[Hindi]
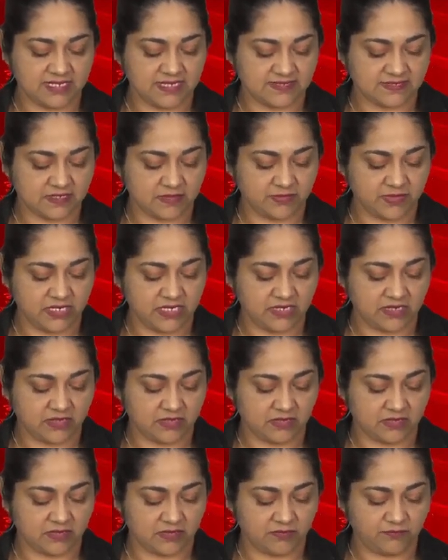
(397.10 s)
ये सभी
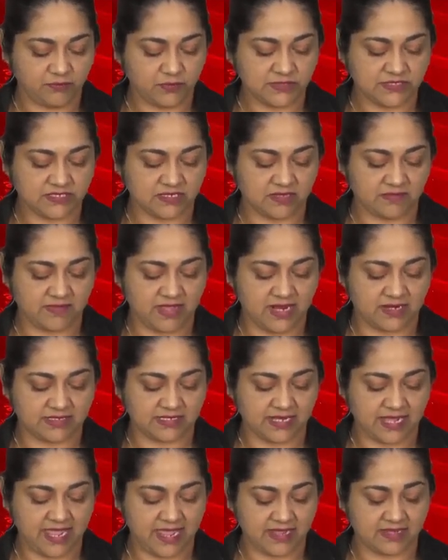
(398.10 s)

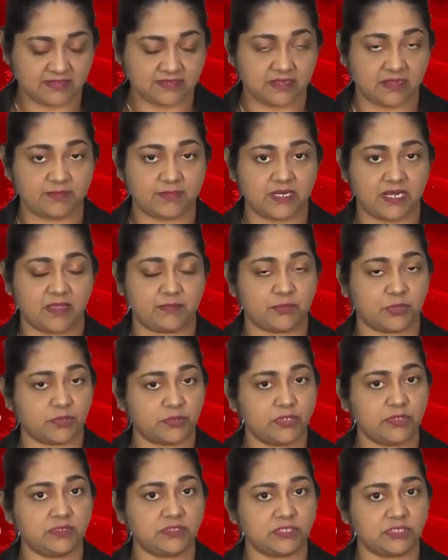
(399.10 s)
फुटसलवार खेत अपना
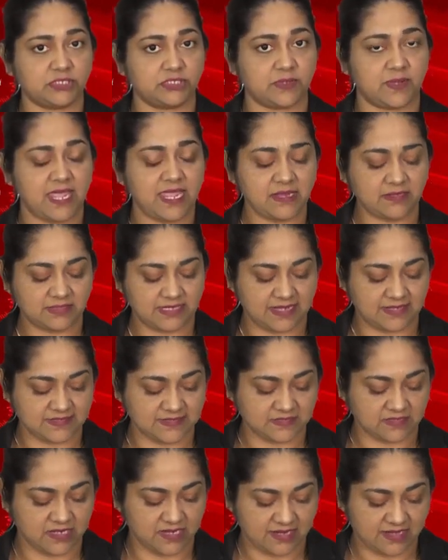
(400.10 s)
प्रोडक्ट जो है
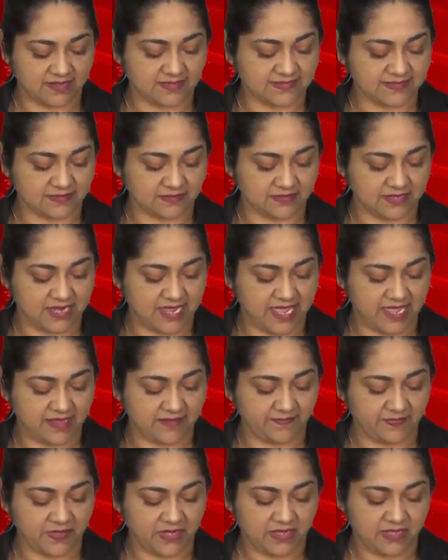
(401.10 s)
टेस्ट करा सकते हैं
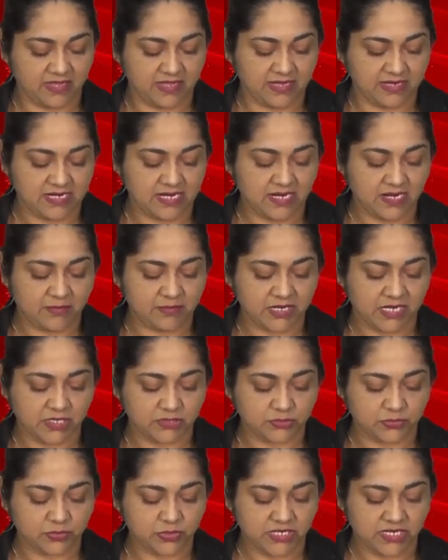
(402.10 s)
ये
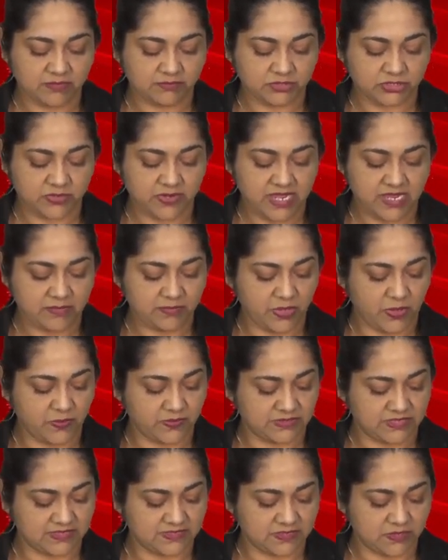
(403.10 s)
लेबोरेटोरियम जो है
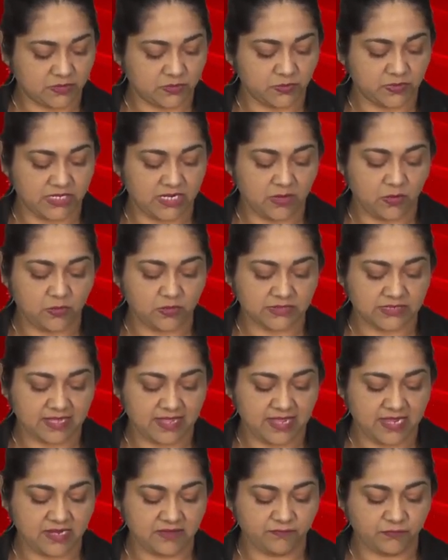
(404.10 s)
बहुत ही ज़रूरी होता
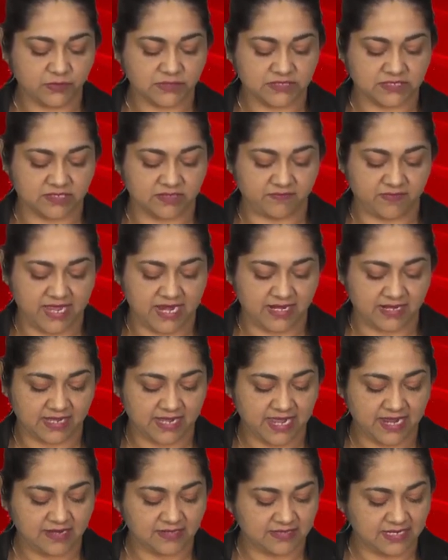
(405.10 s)
है फुट सल्फ़ाइल
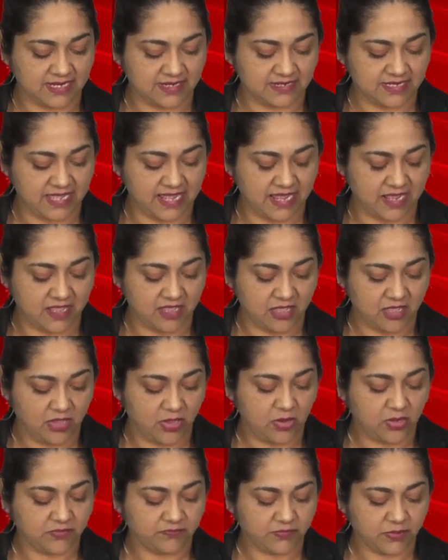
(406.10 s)
खैड के लिए
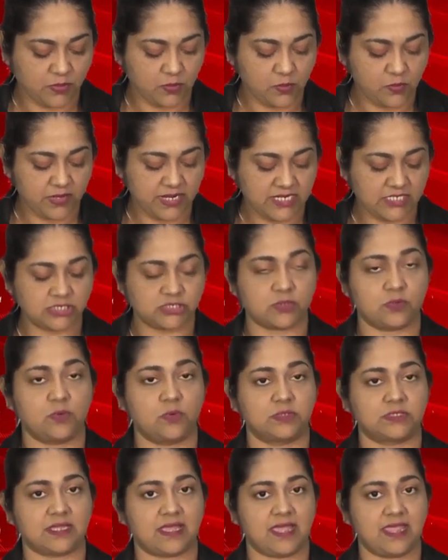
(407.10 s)
और फरहोखिंग जो
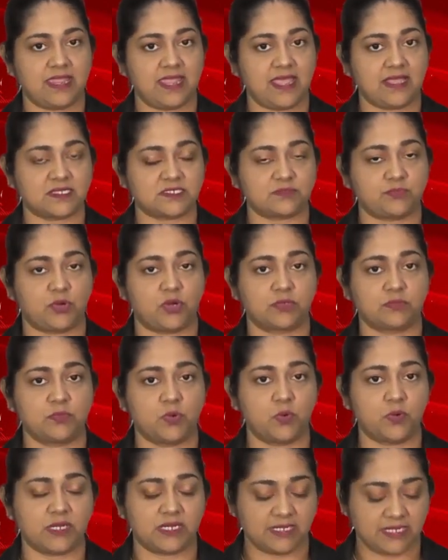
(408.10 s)
होता है एक्सपोर्ट
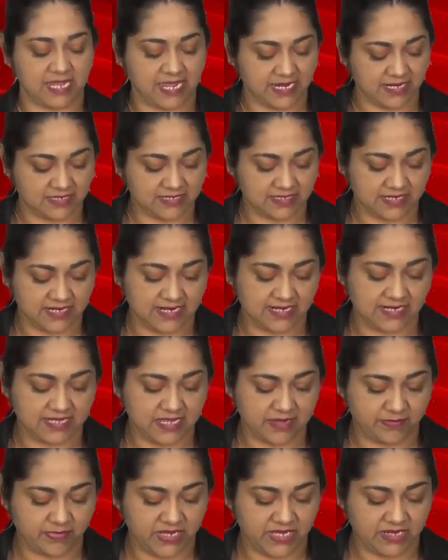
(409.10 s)
मोखल खेद के
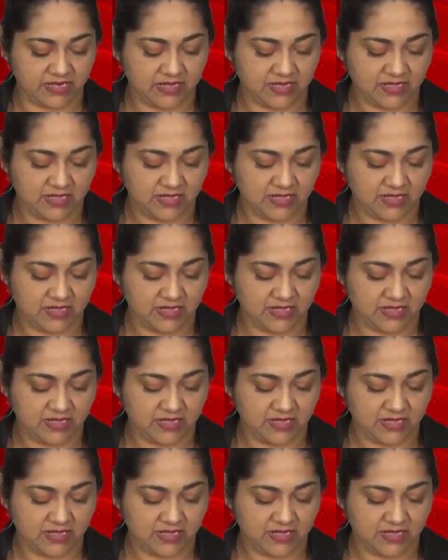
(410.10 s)
लिए भी